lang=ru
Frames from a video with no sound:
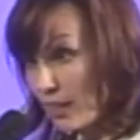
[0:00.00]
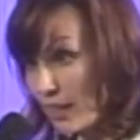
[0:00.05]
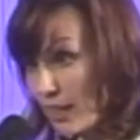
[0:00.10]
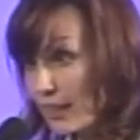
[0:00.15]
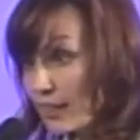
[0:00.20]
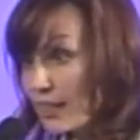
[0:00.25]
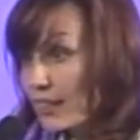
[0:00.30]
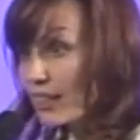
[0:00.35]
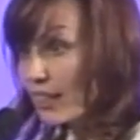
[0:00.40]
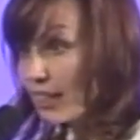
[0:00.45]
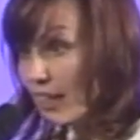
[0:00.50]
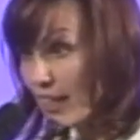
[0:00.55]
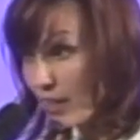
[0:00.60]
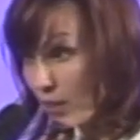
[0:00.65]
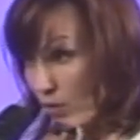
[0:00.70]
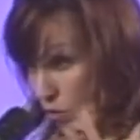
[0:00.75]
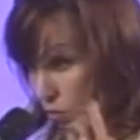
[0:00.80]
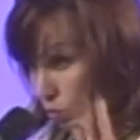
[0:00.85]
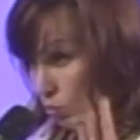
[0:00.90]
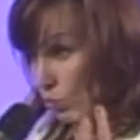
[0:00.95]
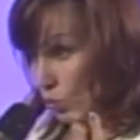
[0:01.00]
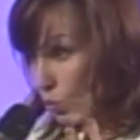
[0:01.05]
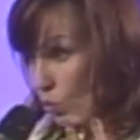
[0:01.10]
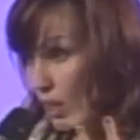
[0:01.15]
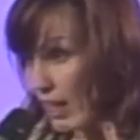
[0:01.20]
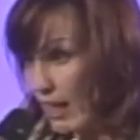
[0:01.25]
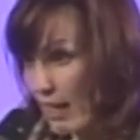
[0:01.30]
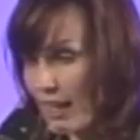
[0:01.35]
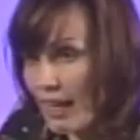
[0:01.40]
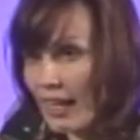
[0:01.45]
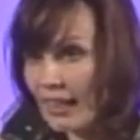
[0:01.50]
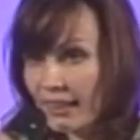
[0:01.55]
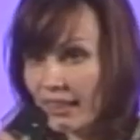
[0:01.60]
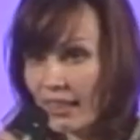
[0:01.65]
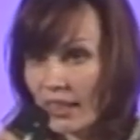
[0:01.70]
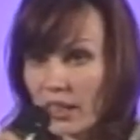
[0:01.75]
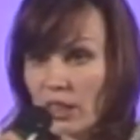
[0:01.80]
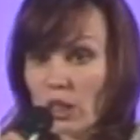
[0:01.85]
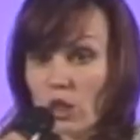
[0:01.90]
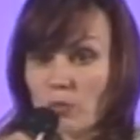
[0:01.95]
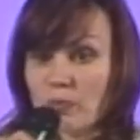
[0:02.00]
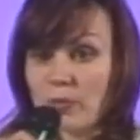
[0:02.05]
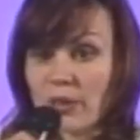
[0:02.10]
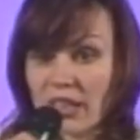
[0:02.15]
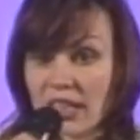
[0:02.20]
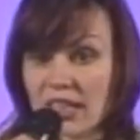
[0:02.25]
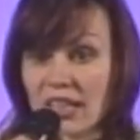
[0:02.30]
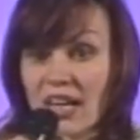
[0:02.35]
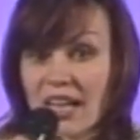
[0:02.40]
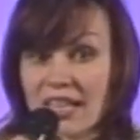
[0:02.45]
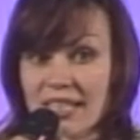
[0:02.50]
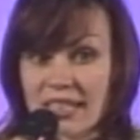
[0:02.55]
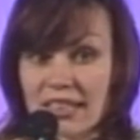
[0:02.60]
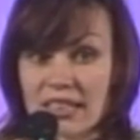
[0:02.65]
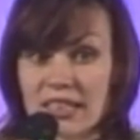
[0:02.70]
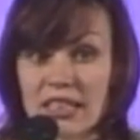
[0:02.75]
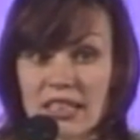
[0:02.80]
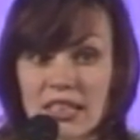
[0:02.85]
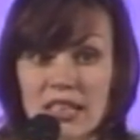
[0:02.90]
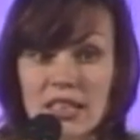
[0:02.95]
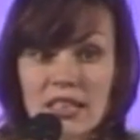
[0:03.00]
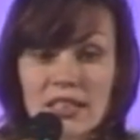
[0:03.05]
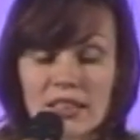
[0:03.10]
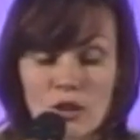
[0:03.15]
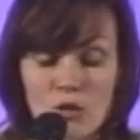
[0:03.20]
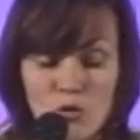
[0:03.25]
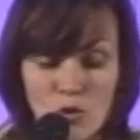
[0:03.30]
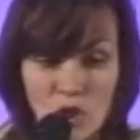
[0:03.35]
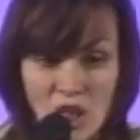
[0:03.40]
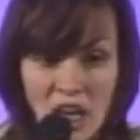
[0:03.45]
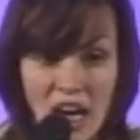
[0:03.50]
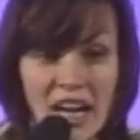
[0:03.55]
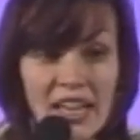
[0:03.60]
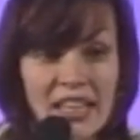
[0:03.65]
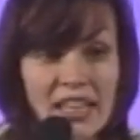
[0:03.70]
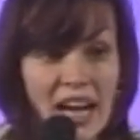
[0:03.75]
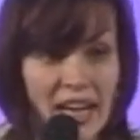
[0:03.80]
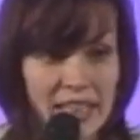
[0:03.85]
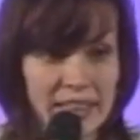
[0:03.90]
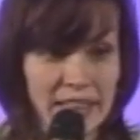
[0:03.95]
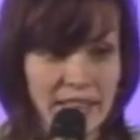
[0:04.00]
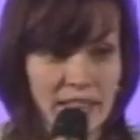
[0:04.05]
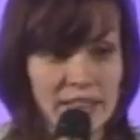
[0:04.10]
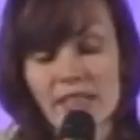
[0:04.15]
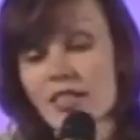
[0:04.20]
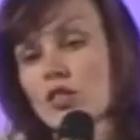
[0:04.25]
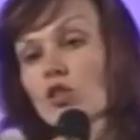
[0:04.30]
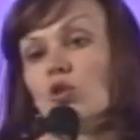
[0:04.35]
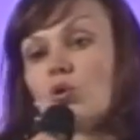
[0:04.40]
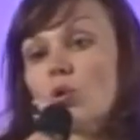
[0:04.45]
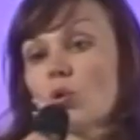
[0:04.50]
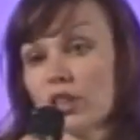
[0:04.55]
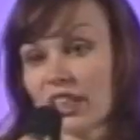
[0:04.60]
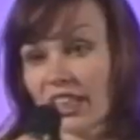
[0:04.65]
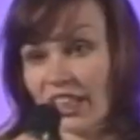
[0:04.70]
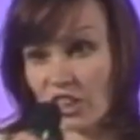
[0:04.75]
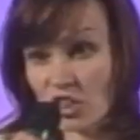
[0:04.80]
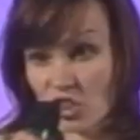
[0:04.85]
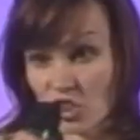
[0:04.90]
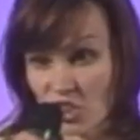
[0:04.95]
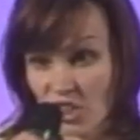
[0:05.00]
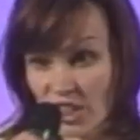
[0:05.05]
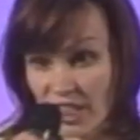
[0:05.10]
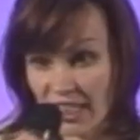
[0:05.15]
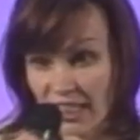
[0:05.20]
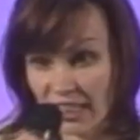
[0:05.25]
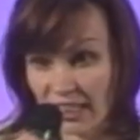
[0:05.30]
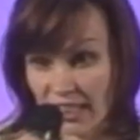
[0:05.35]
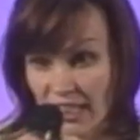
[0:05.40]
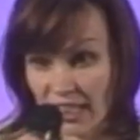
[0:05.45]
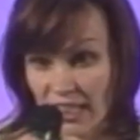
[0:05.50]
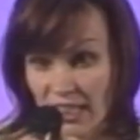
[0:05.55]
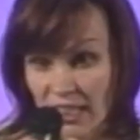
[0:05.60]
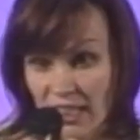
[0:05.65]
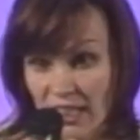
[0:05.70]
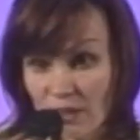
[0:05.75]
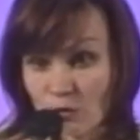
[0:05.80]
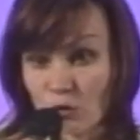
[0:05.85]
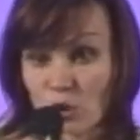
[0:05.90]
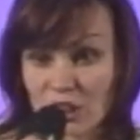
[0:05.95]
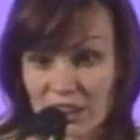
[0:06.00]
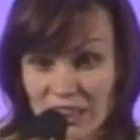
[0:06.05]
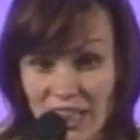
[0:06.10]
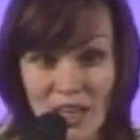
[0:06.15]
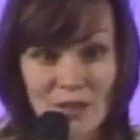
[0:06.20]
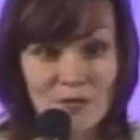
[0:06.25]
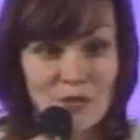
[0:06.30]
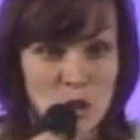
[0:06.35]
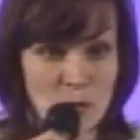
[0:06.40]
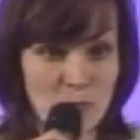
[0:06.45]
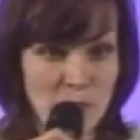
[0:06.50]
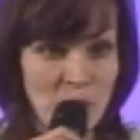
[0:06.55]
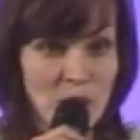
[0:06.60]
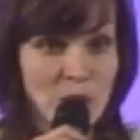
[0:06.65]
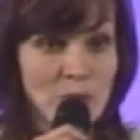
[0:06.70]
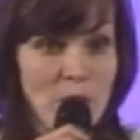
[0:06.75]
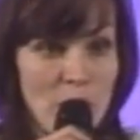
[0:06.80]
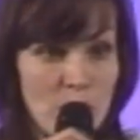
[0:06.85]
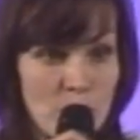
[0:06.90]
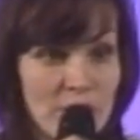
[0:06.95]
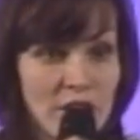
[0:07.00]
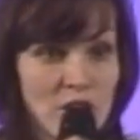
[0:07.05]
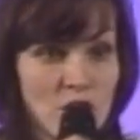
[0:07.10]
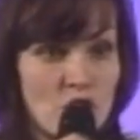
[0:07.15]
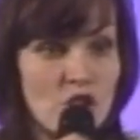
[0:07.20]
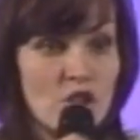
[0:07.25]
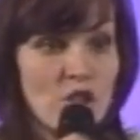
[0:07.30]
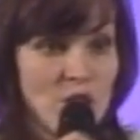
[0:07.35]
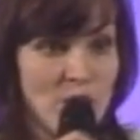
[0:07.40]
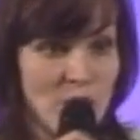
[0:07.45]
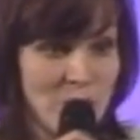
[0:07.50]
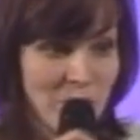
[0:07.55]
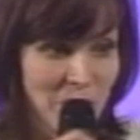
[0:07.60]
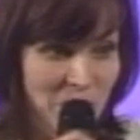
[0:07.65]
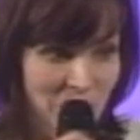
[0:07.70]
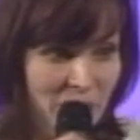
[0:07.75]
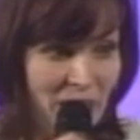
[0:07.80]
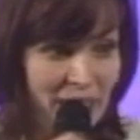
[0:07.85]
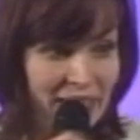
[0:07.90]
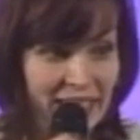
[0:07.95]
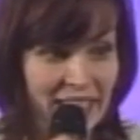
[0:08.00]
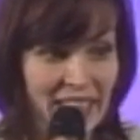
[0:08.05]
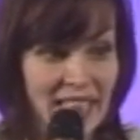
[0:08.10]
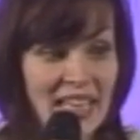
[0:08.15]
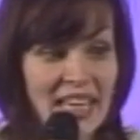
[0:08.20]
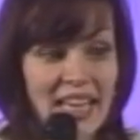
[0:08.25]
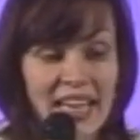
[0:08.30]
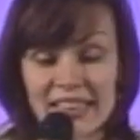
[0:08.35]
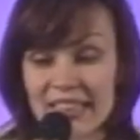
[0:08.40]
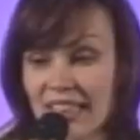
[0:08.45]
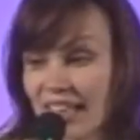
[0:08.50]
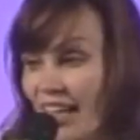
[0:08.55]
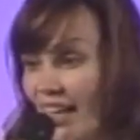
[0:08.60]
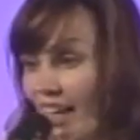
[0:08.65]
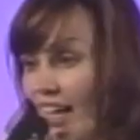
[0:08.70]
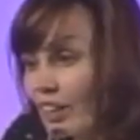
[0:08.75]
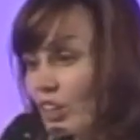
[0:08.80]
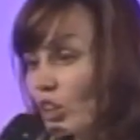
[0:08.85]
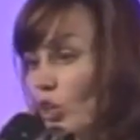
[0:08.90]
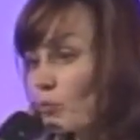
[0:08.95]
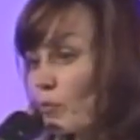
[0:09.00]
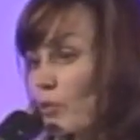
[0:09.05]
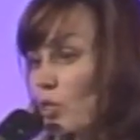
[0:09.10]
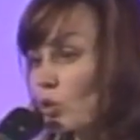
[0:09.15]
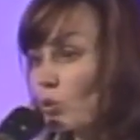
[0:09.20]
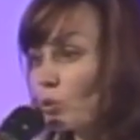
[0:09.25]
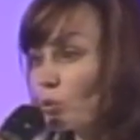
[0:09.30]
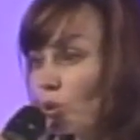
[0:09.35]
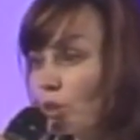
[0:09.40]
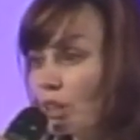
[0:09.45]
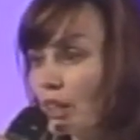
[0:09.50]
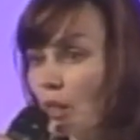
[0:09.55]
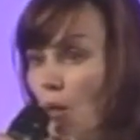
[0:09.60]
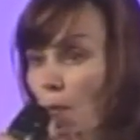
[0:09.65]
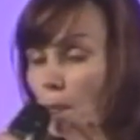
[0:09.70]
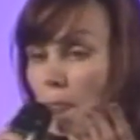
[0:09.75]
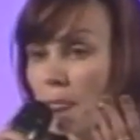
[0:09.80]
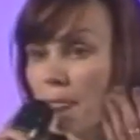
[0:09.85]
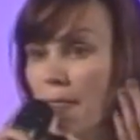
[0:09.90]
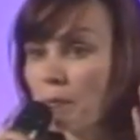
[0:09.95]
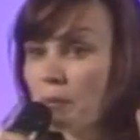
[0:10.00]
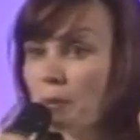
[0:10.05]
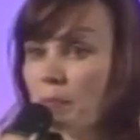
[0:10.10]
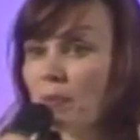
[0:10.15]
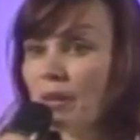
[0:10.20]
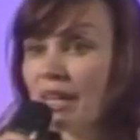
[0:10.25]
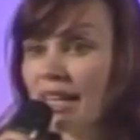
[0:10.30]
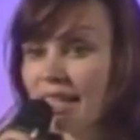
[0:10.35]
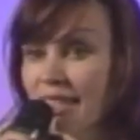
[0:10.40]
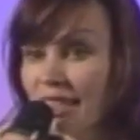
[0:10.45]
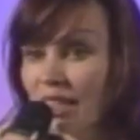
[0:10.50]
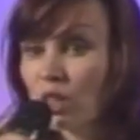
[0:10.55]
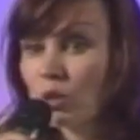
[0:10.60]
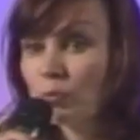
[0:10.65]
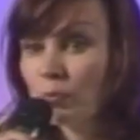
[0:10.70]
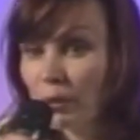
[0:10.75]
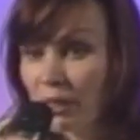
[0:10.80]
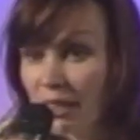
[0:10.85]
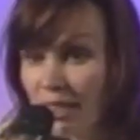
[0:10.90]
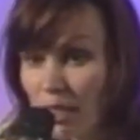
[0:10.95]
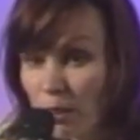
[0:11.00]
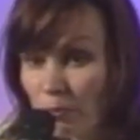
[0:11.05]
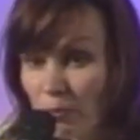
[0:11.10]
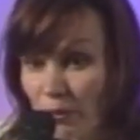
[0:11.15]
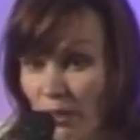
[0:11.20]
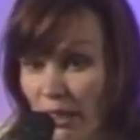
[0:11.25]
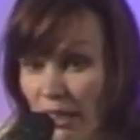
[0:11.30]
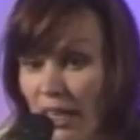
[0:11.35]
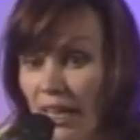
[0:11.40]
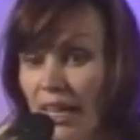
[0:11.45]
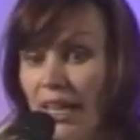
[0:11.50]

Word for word: Это такая, ну, это их прекрасный такой характер, это стойкость жизненная. Вот так воспринимаю я жизнь, понимаете? Это характер, построенный на библейских принципах.